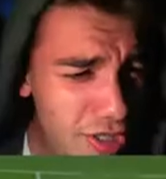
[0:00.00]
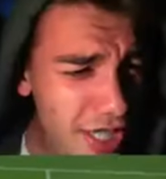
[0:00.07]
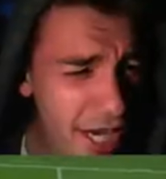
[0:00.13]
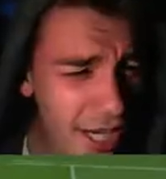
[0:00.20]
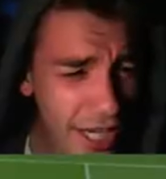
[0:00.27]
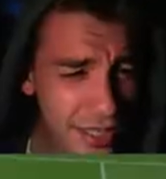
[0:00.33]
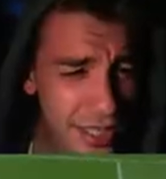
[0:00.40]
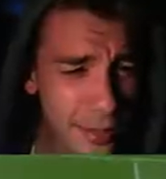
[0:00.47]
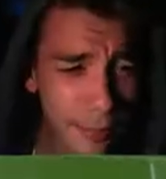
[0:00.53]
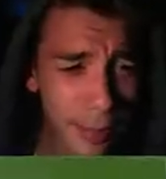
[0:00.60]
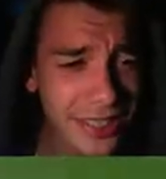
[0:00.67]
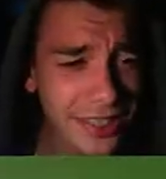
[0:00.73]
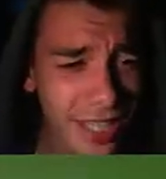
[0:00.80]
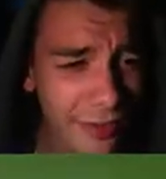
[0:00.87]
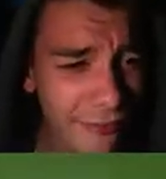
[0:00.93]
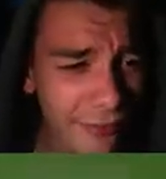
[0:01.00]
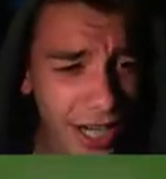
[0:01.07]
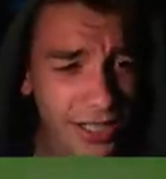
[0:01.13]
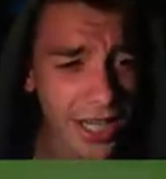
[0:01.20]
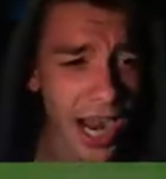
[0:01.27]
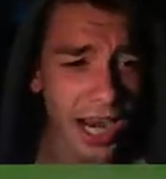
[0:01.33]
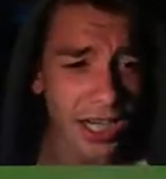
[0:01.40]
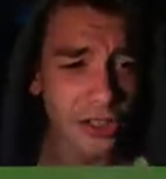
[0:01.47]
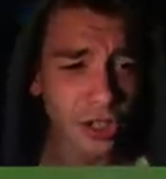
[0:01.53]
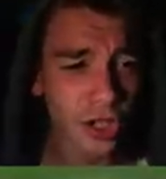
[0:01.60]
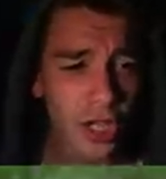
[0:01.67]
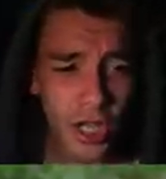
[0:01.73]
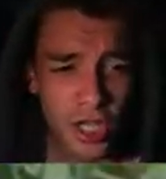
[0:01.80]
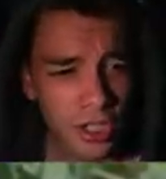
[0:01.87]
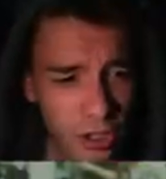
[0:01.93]
è così che si passa in
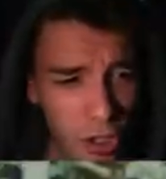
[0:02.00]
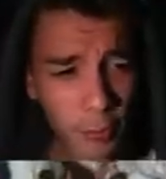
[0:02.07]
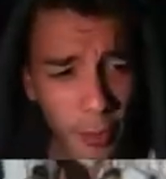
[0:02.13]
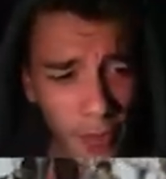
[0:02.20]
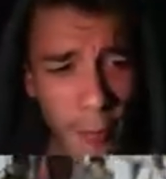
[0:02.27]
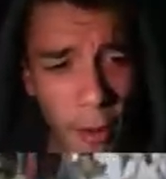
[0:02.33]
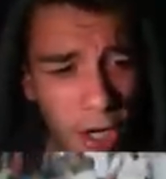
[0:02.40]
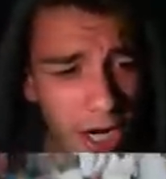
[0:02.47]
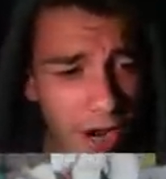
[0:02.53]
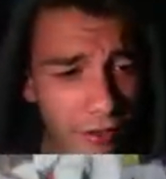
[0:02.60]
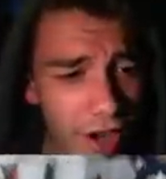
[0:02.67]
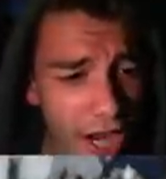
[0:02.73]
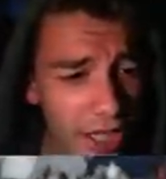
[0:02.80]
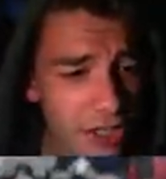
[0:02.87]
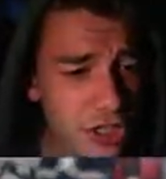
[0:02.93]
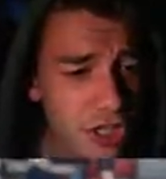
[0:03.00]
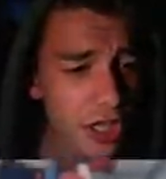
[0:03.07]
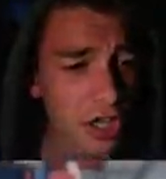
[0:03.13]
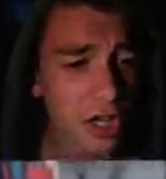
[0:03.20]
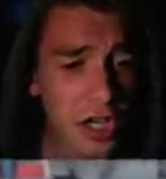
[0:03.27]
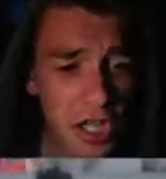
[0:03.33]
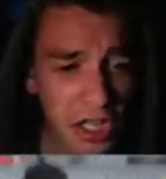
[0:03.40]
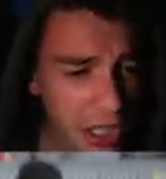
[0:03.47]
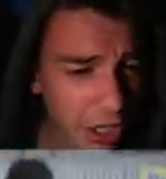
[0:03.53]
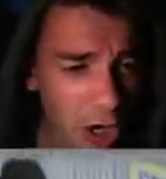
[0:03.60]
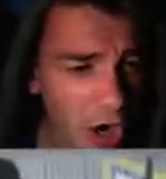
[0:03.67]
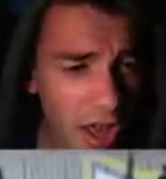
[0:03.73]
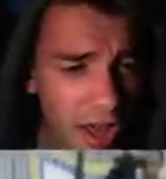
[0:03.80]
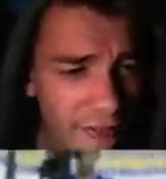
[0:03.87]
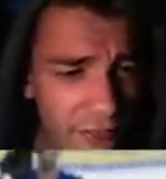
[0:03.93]
vantaggio, dobbiamo cavarcela,
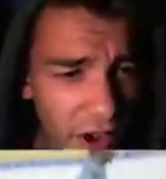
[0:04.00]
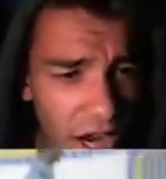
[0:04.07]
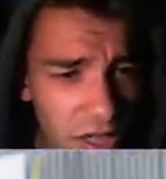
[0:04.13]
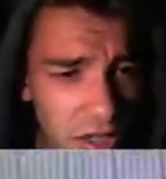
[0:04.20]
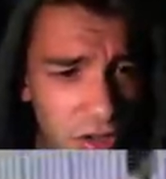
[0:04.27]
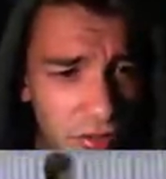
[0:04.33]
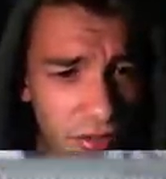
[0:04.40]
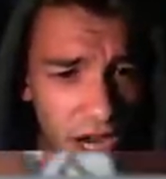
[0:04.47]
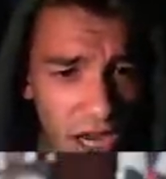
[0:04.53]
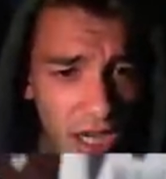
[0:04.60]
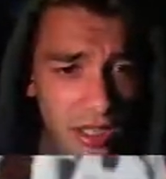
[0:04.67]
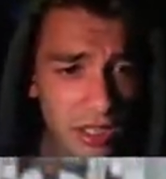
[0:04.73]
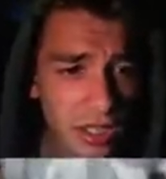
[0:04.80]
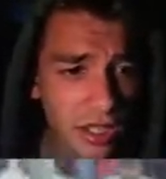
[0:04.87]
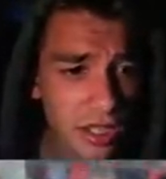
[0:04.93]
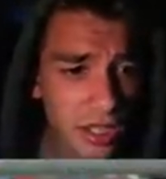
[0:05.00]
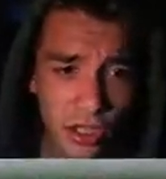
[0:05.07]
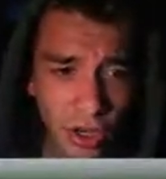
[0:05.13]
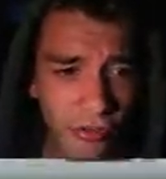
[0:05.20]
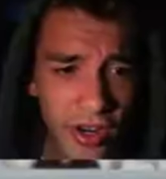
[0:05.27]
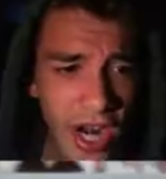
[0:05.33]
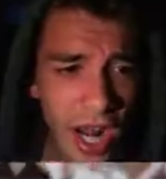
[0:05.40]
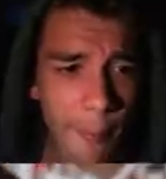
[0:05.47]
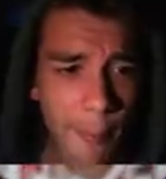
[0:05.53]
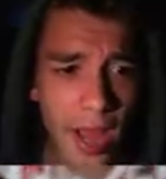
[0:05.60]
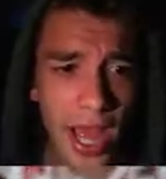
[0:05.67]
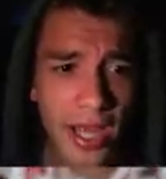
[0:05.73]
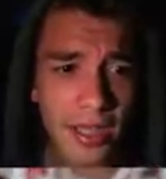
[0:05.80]
che cosa ha fatto Vardi, dove